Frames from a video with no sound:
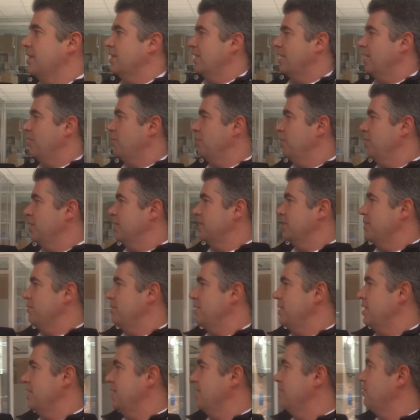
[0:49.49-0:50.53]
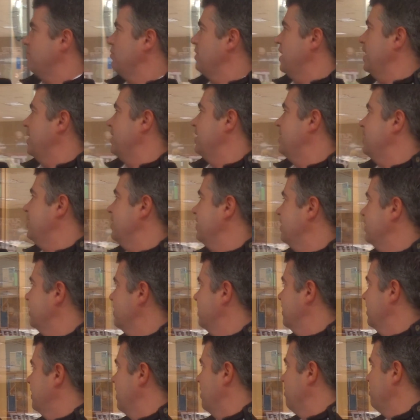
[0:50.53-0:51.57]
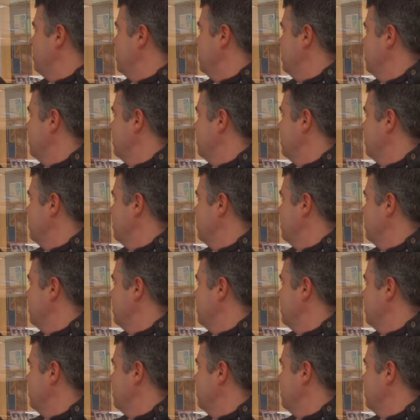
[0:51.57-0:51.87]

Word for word: Zaragoza Sevilla. Una X también.